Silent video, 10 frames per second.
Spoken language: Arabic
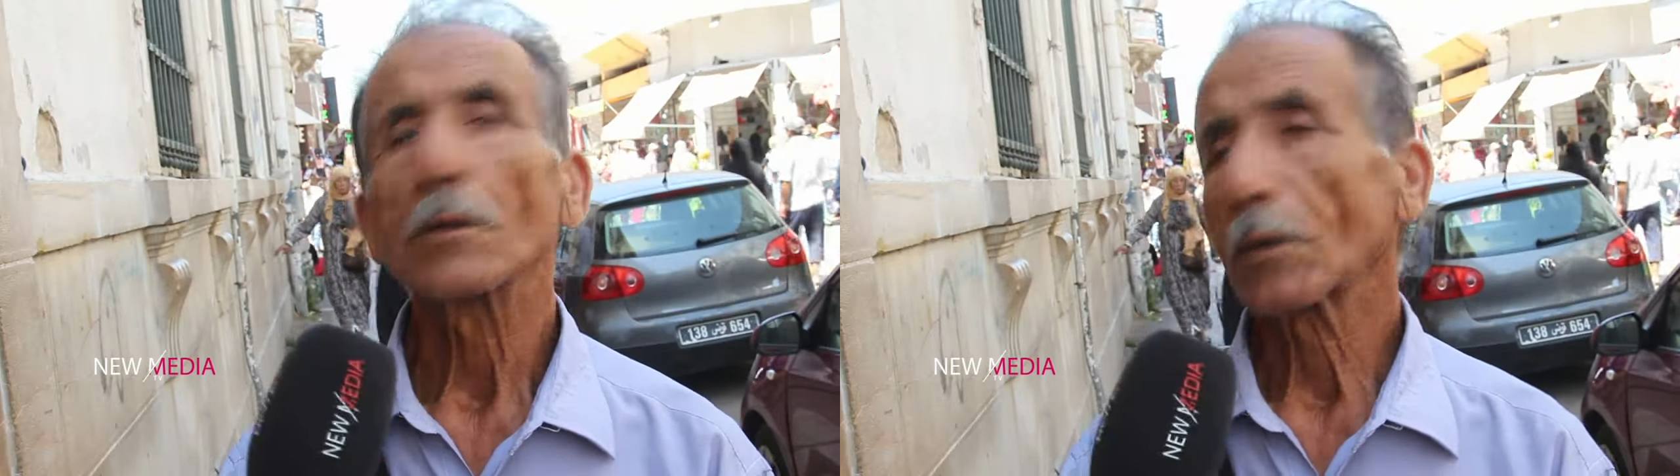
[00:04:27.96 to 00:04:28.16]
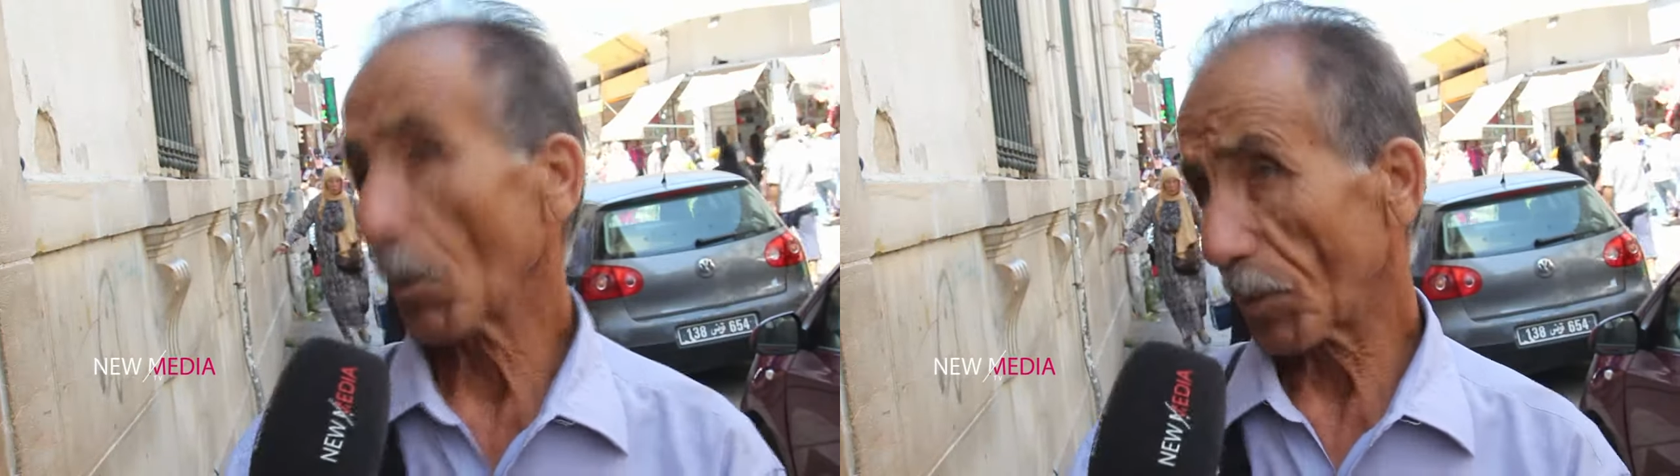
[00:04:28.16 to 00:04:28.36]

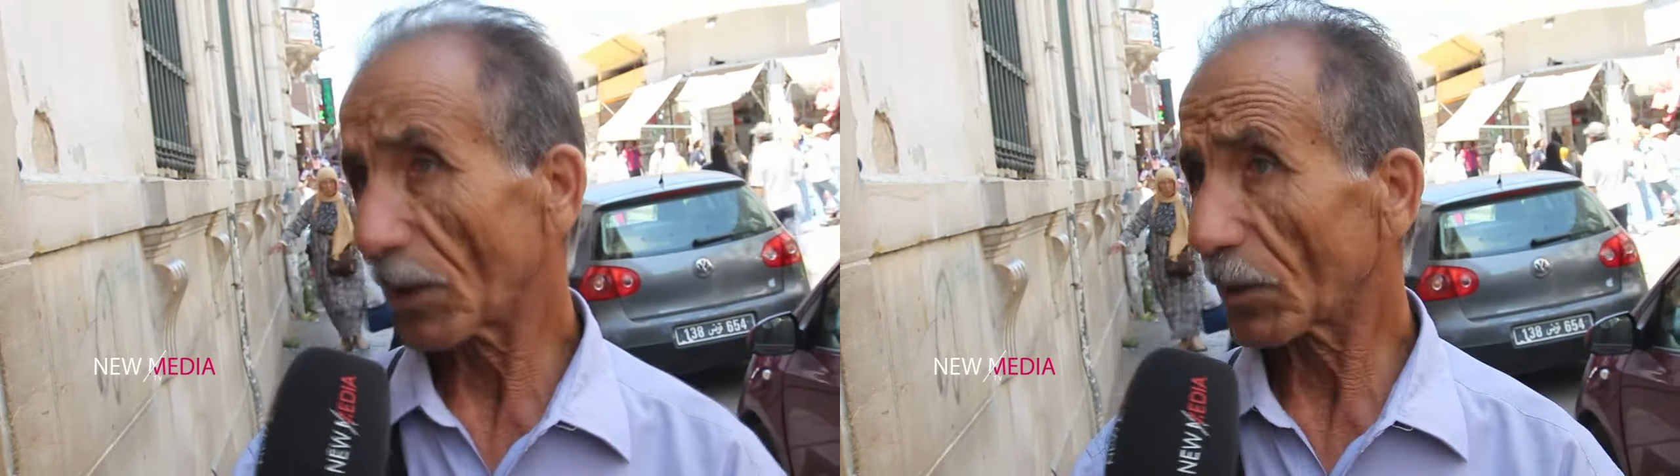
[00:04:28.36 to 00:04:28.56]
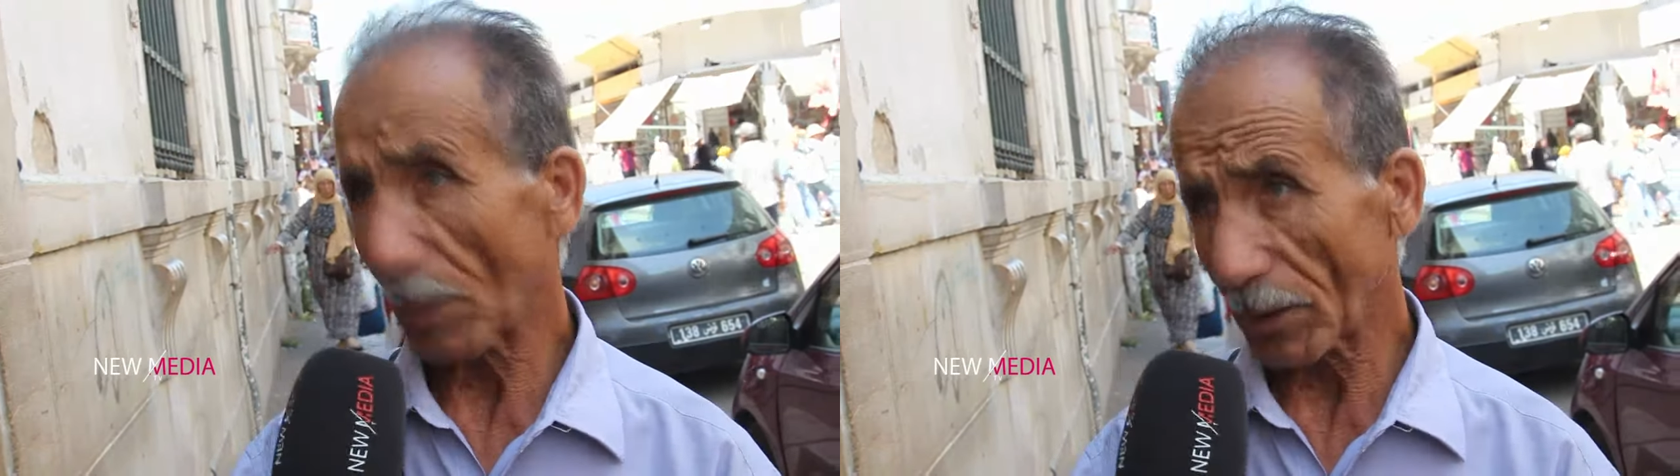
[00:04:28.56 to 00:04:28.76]
تو
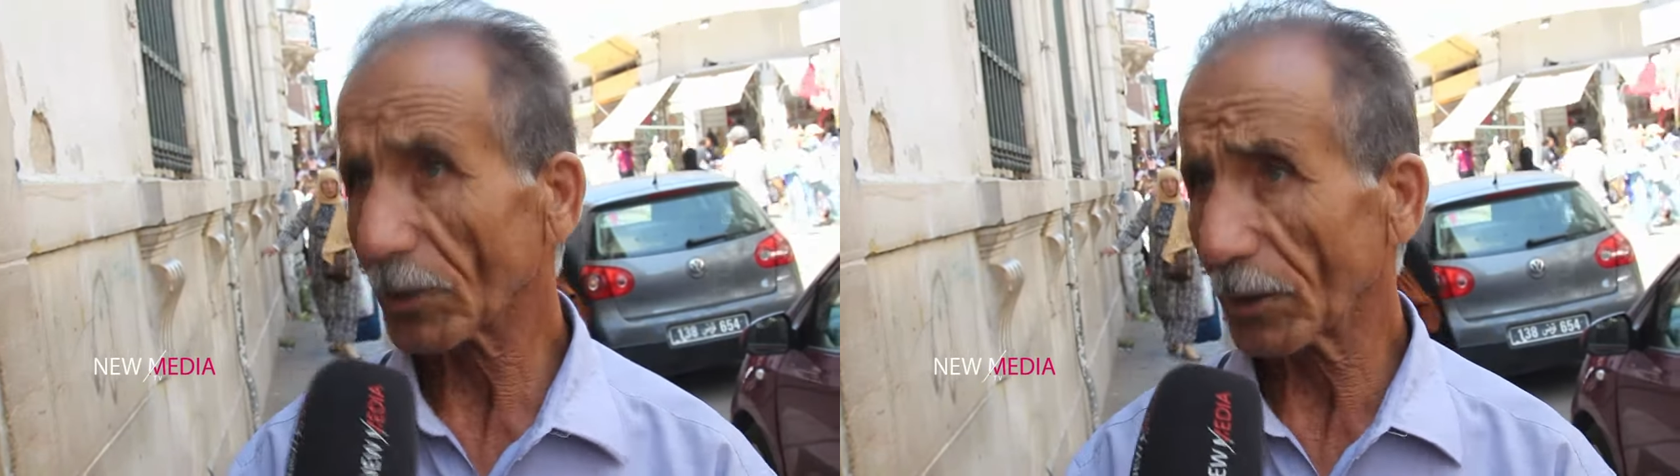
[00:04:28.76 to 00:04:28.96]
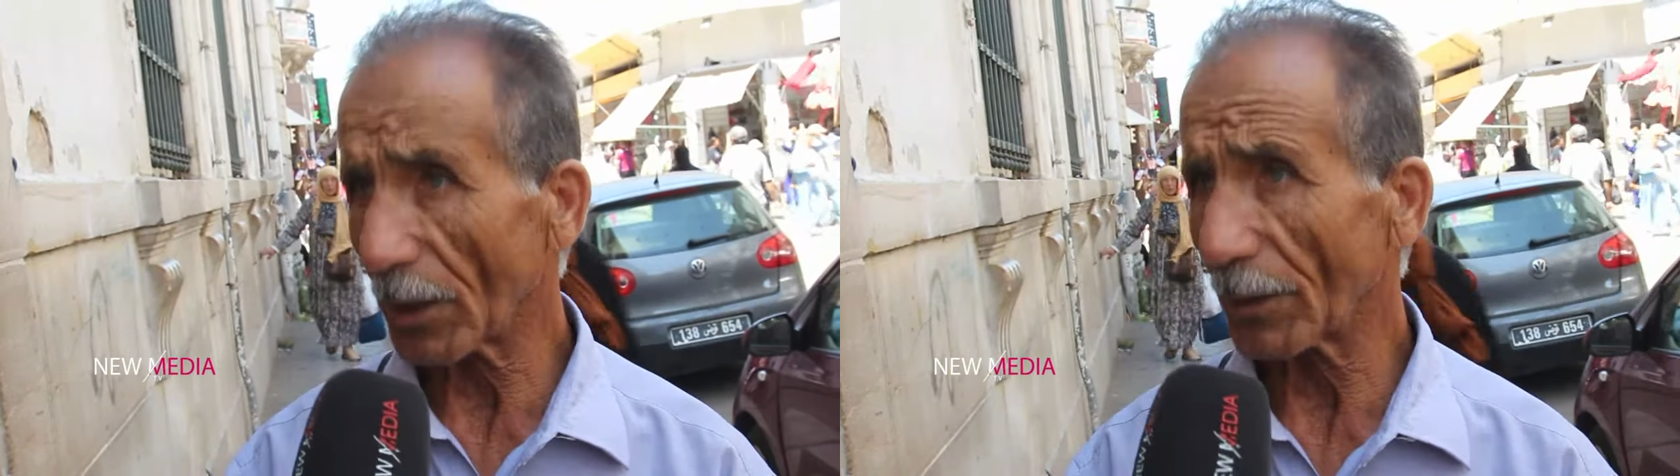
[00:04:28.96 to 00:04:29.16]
بالنسبة
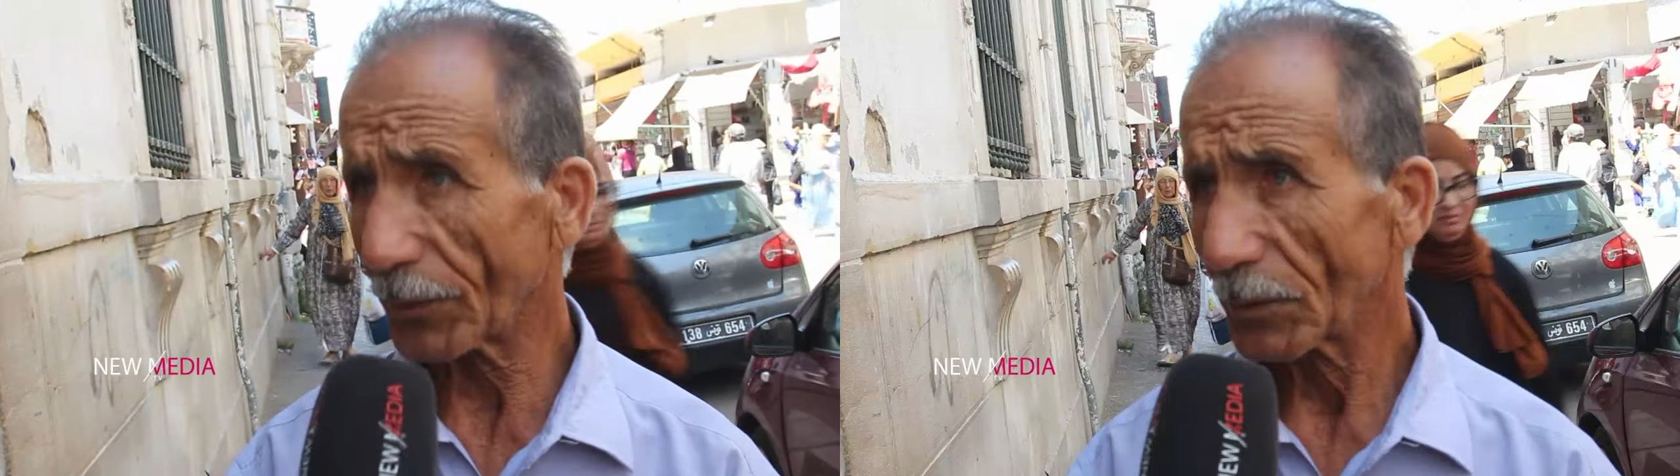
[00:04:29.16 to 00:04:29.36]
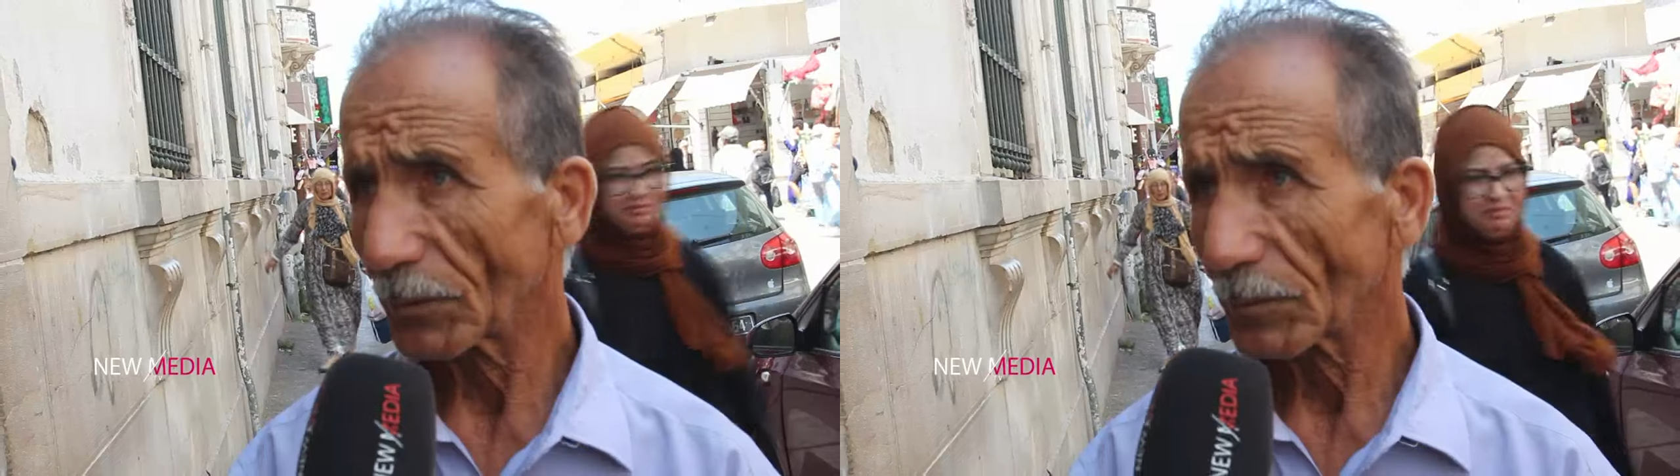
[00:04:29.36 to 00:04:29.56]
للصيف